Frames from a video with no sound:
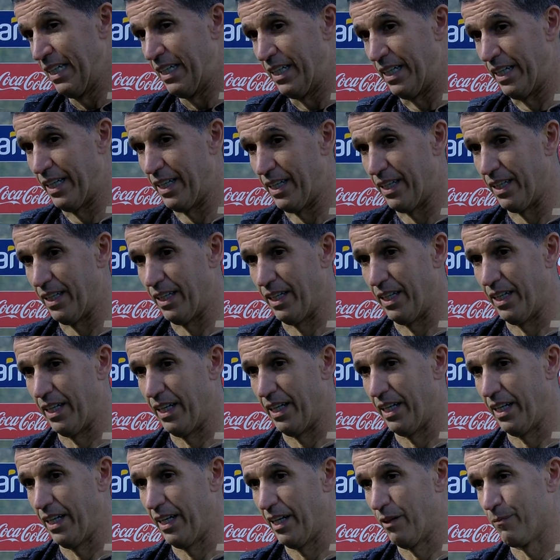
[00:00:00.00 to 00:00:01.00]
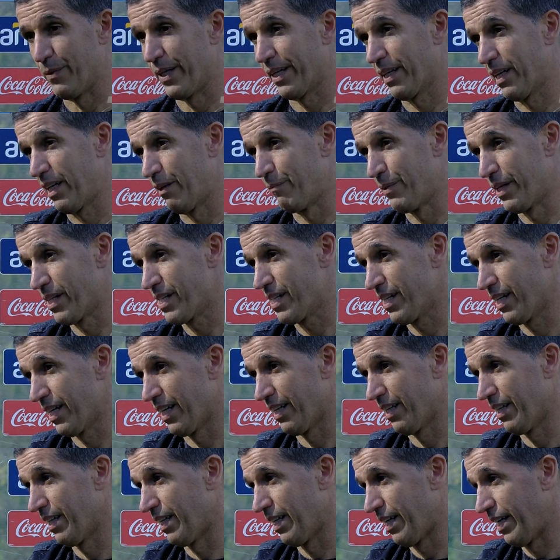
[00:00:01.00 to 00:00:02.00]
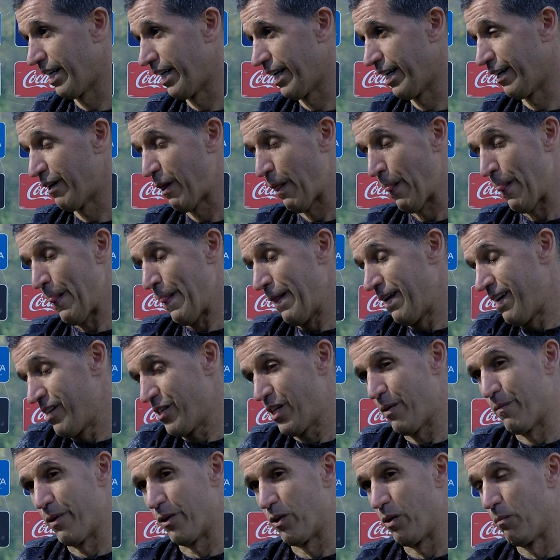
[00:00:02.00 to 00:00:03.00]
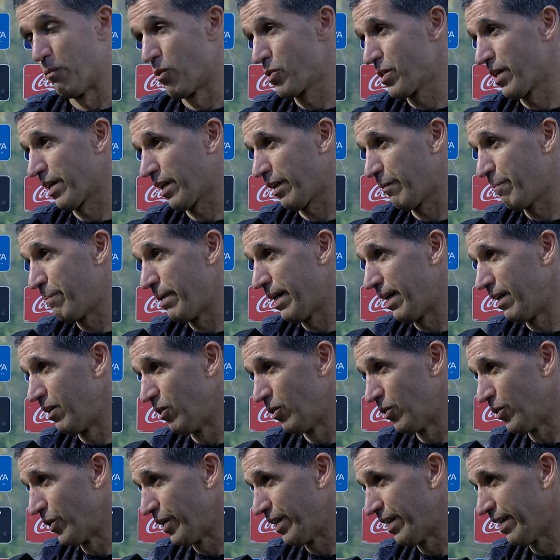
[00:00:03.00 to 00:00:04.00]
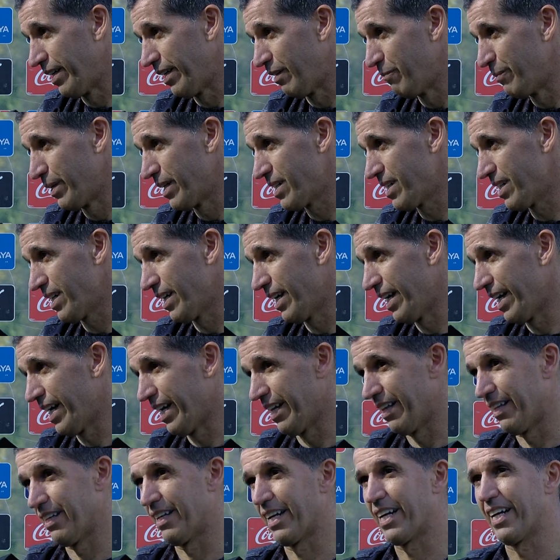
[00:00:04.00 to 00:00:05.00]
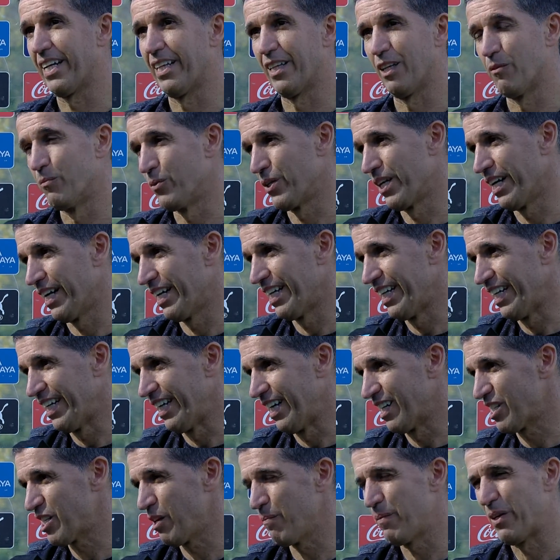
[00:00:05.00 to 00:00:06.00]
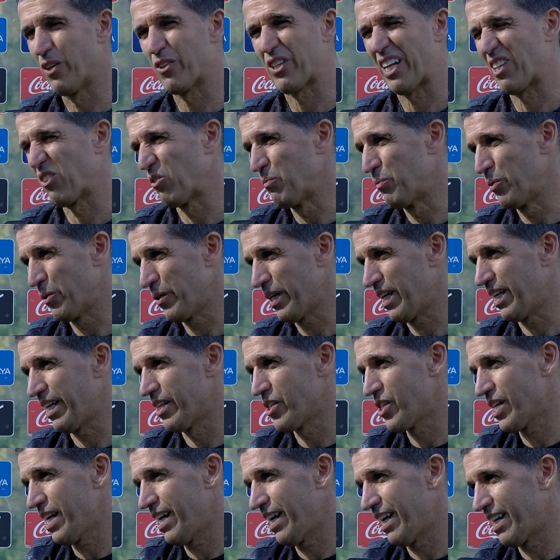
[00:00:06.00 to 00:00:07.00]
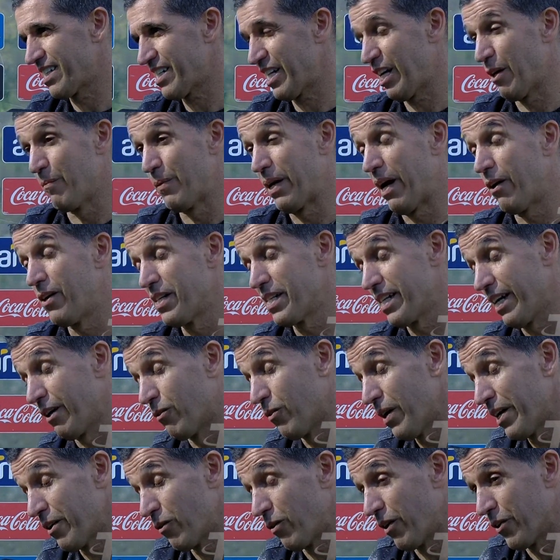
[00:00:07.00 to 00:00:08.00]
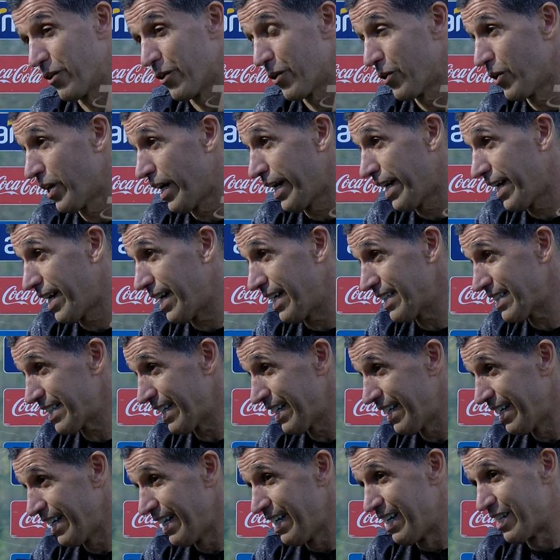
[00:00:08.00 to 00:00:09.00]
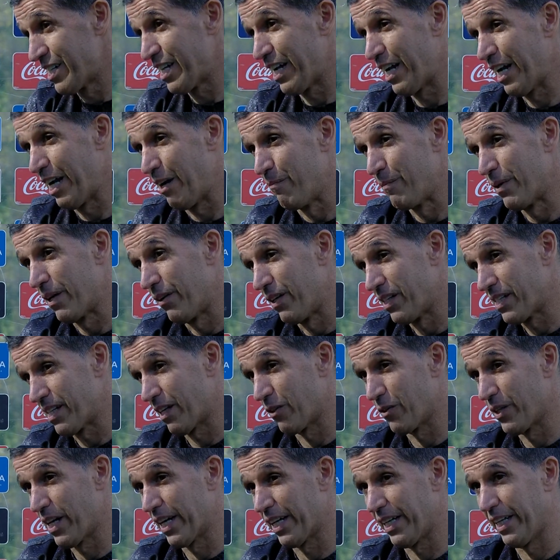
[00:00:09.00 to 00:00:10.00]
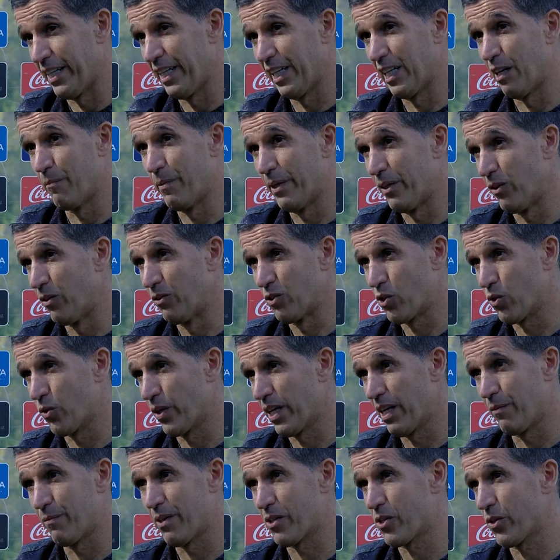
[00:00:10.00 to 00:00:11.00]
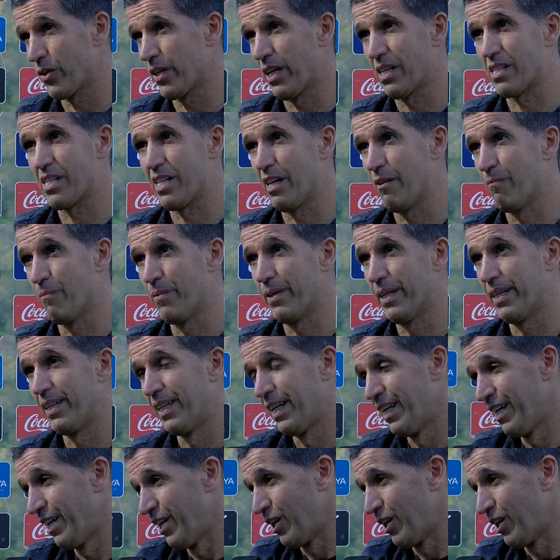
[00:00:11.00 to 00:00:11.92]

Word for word: Este, en verdad, el presidente, siempre tuvimos el respaldo del presidente, de gente muy querida, siempre nos trató muy bien. La hinchada, siempre, a veces, bueno, cuando no ganás, siempre, a veces alguna crítica, pero en su gran mayoría siempre.